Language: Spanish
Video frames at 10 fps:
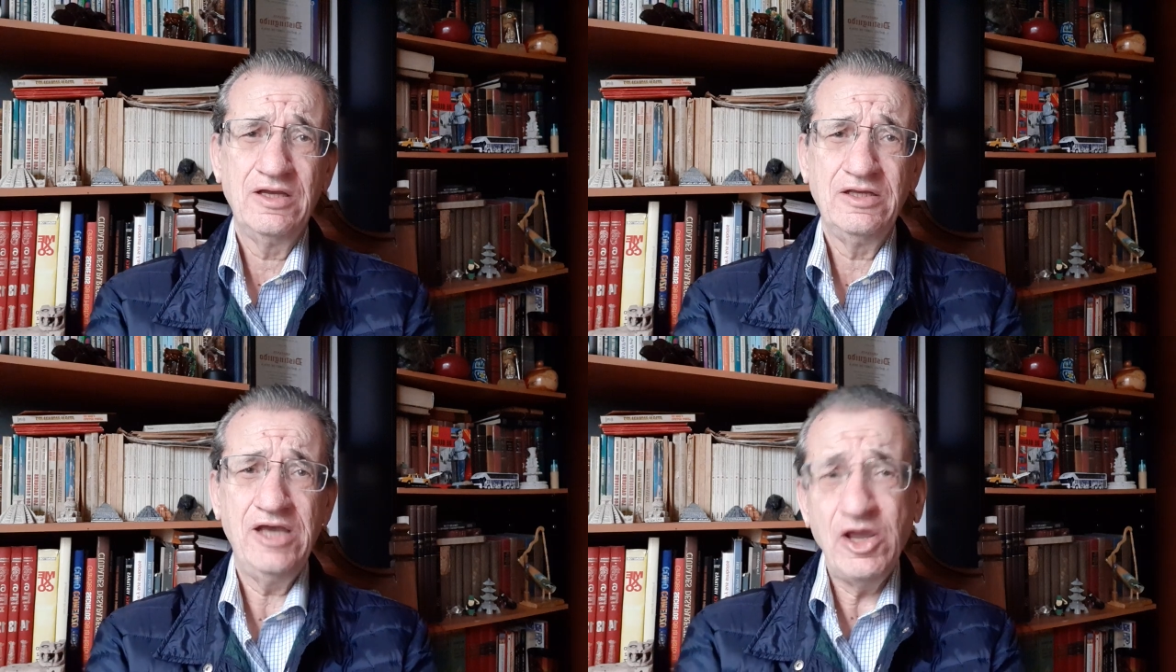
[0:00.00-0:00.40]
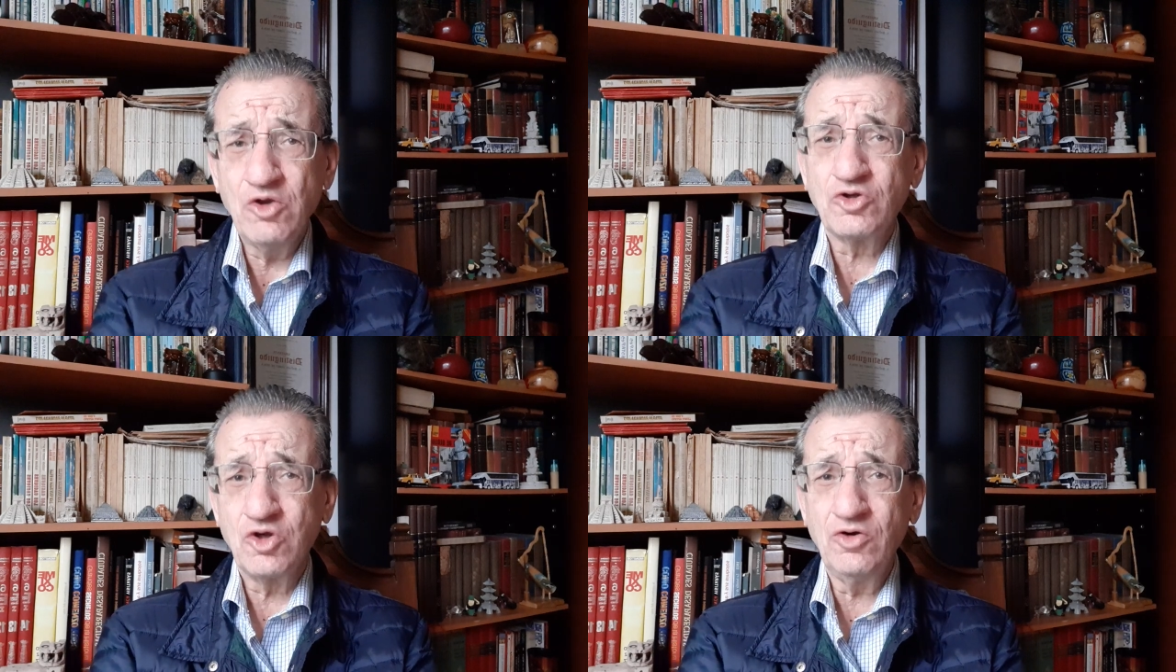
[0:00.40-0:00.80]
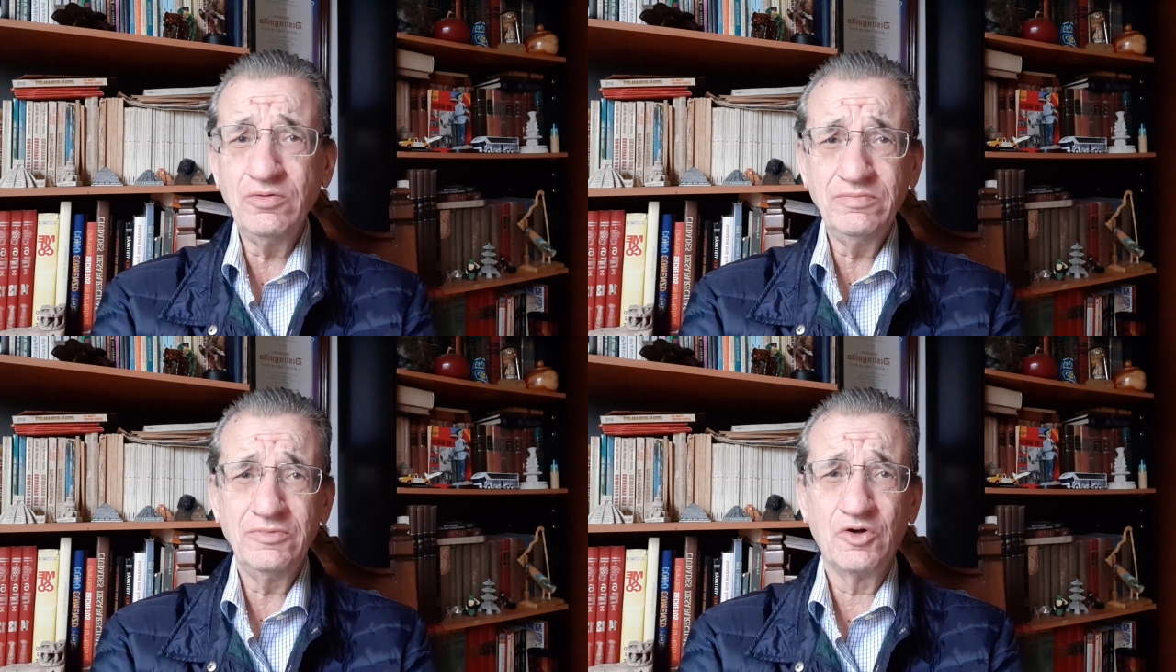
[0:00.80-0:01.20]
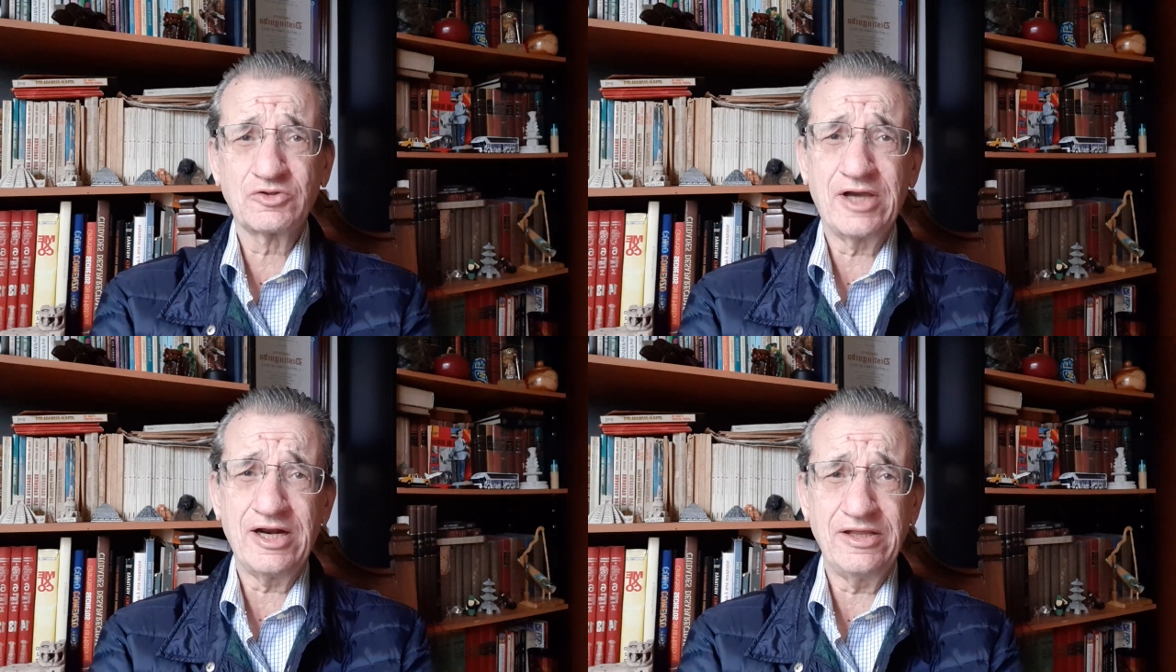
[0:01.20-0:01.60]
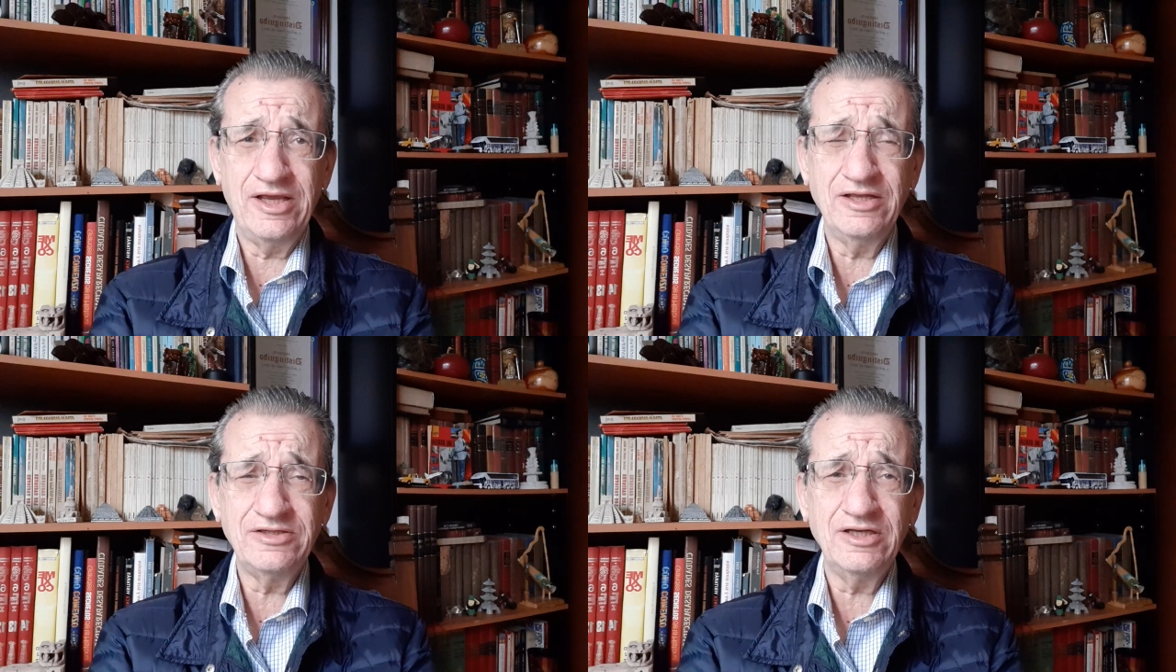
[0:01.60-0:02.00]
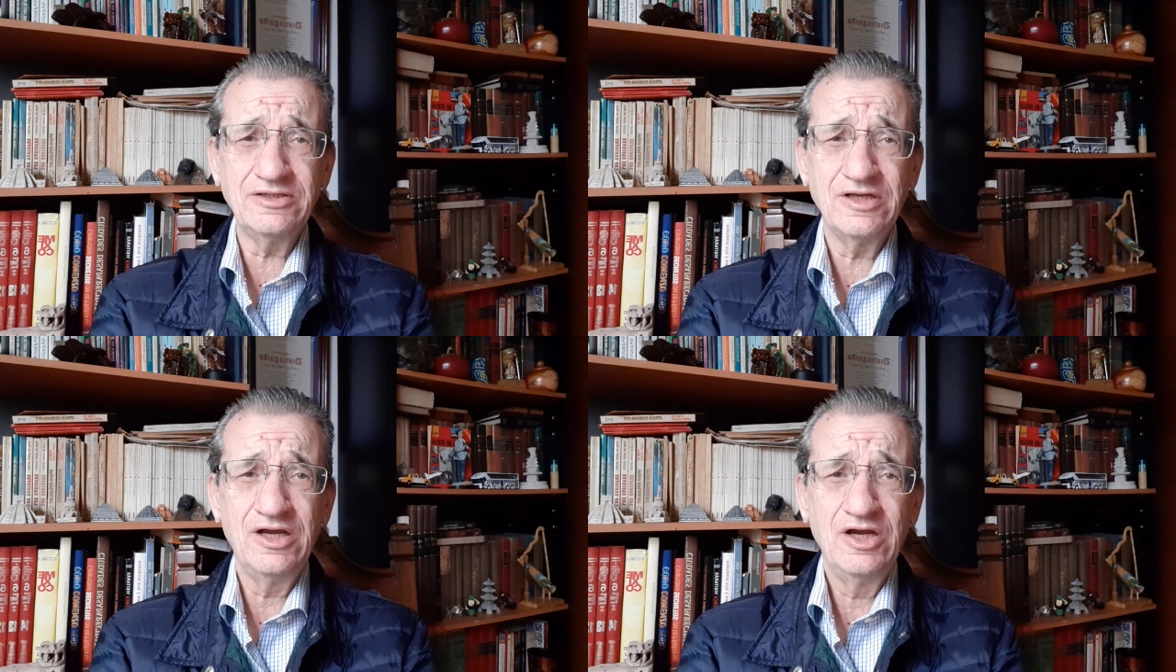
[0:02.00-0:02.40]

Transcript: Y ellos son, los canadienses,